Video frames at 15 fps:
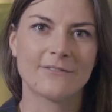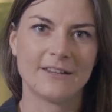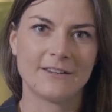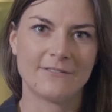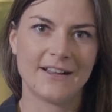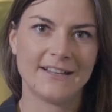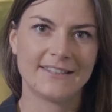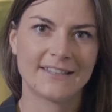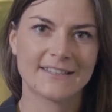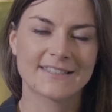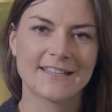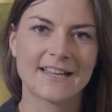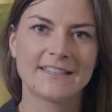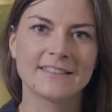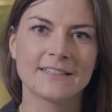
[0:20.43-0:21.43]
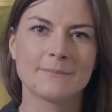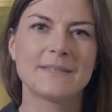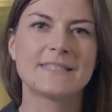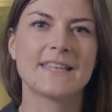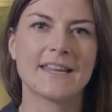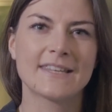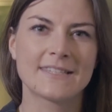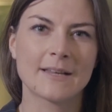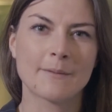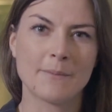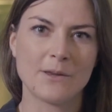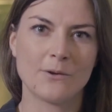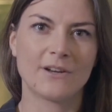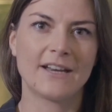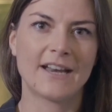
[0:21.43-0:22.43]
vielfältiges Land mit 60
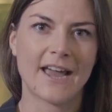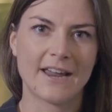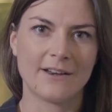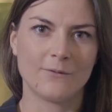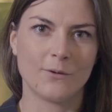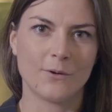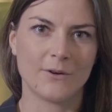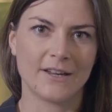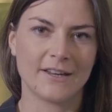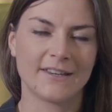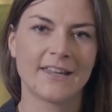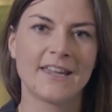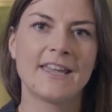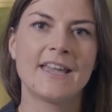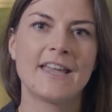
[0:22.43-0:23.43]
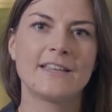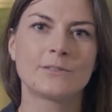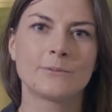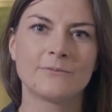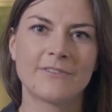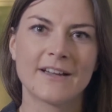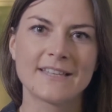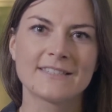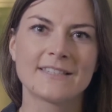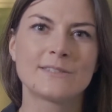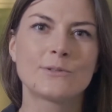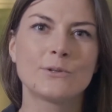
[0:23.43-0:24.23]
Millionen Einwohnern. Es umfasst den